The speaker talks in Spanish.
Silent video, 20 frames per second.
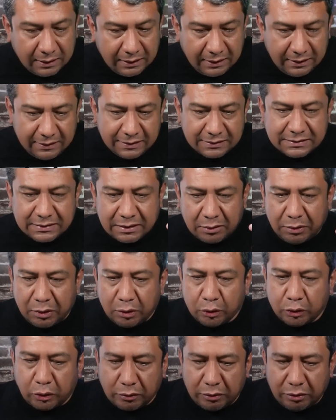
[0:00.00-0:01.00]
Y desde
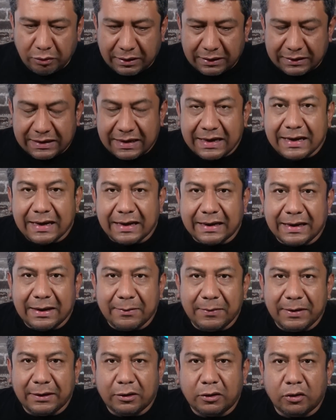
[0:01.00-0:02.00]
luego, todo lo que tenga
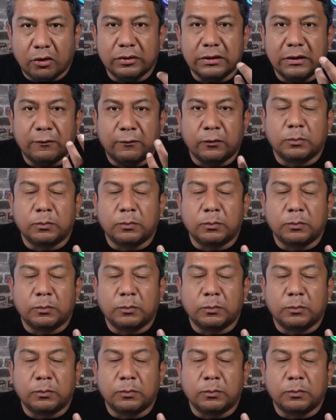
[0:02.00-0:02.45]
que ver con el